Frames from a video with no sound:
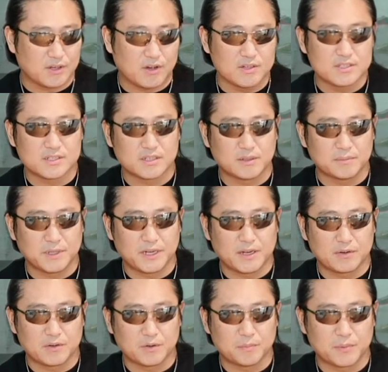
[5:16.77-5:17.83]

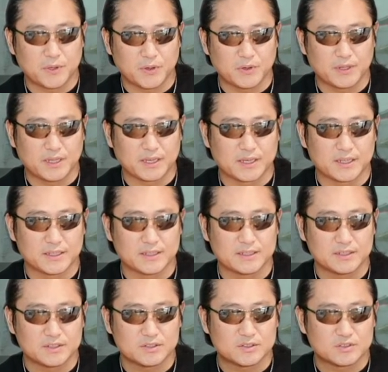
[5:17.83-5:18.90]
커스텀이라고
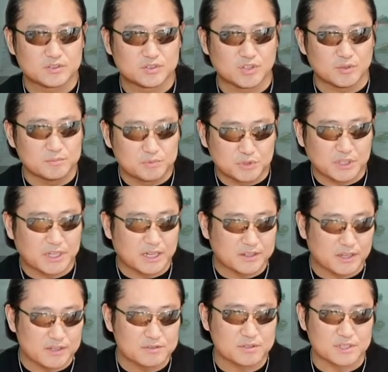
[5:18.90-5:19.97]
표현하기는 좀 무리가
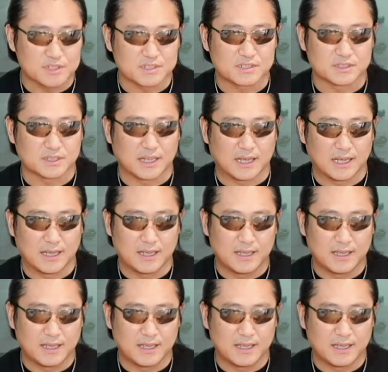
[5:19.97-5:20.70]
될 수 있으나